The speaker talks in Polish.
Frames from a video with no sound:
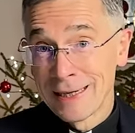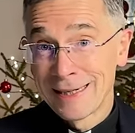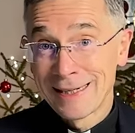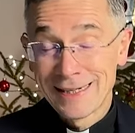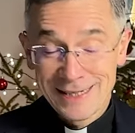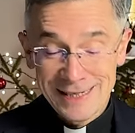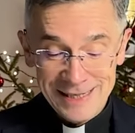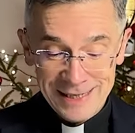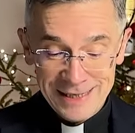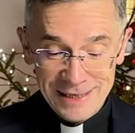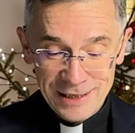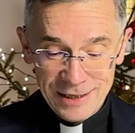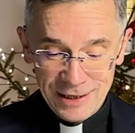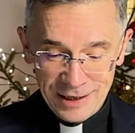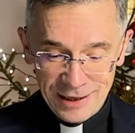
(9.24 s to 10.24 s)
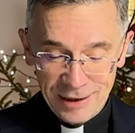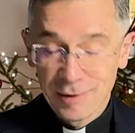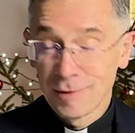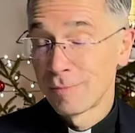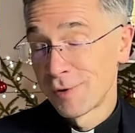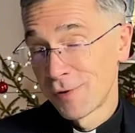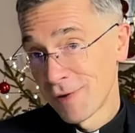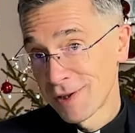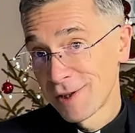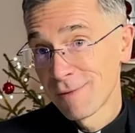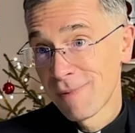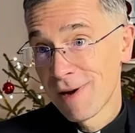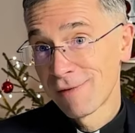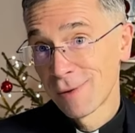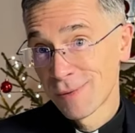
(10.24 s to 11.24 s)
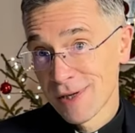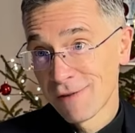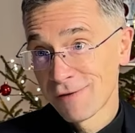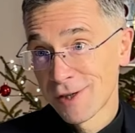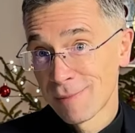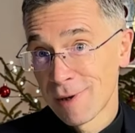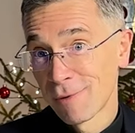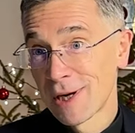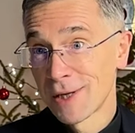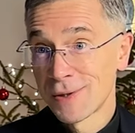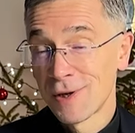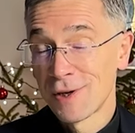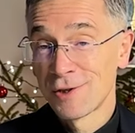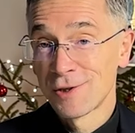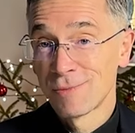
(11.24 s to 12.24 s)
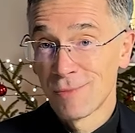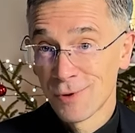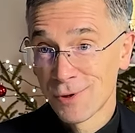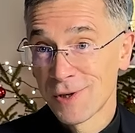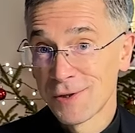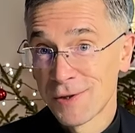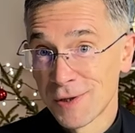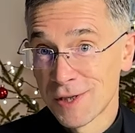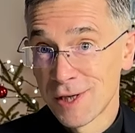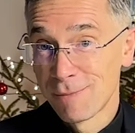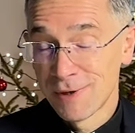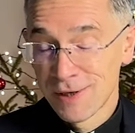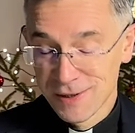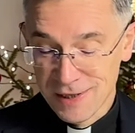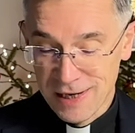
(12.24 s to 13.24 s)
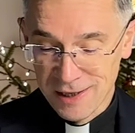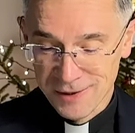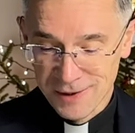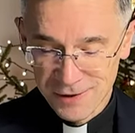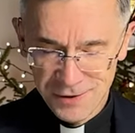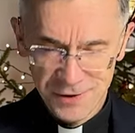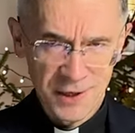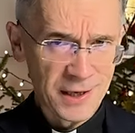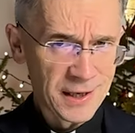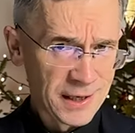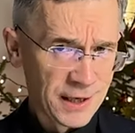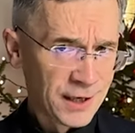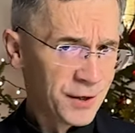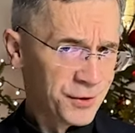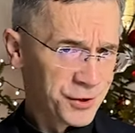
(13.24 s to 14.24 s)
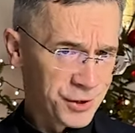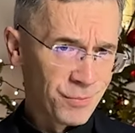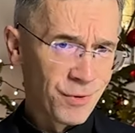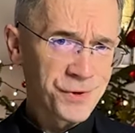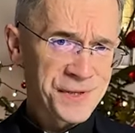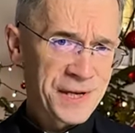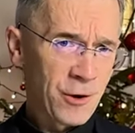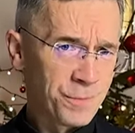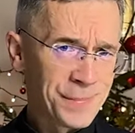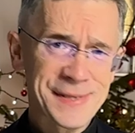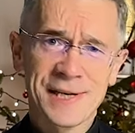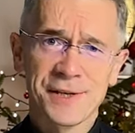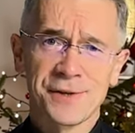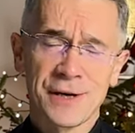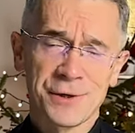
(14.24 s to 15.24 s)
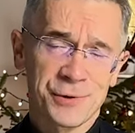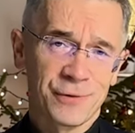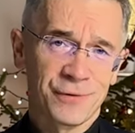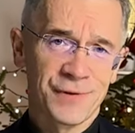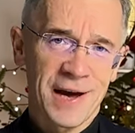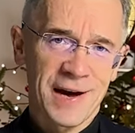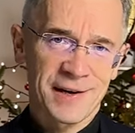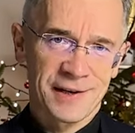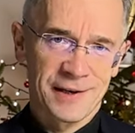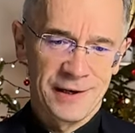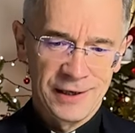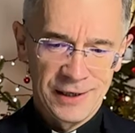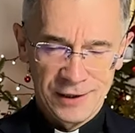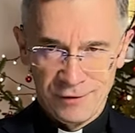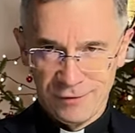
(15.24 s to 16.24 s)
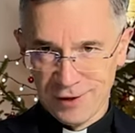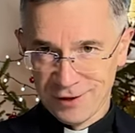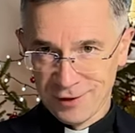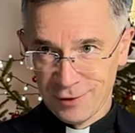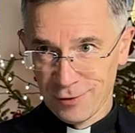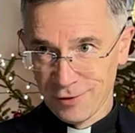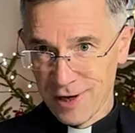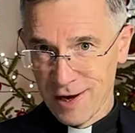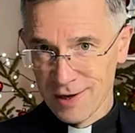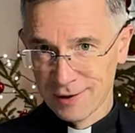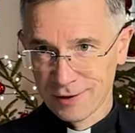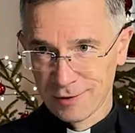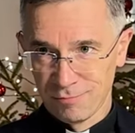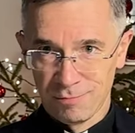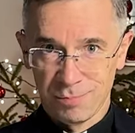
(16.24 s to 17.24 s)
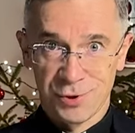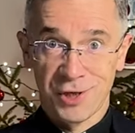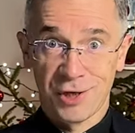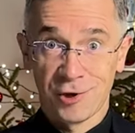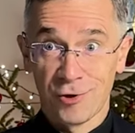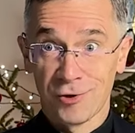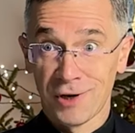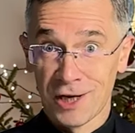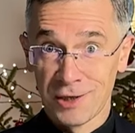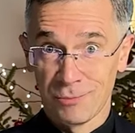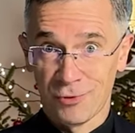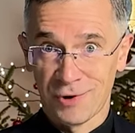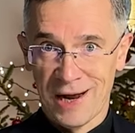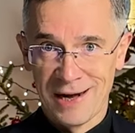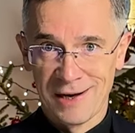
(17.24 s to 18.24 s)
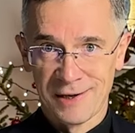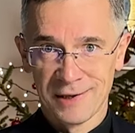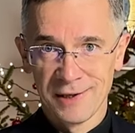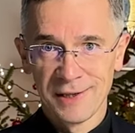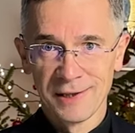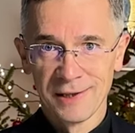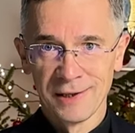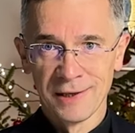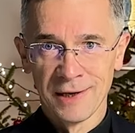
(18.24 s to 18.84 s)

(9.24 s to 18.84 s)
Czy święty Paweł zawsze miał rację i czy można się z nim nie zgadzać? Czy można opisać naszą wiarę w kategoriach przekonań moralnych?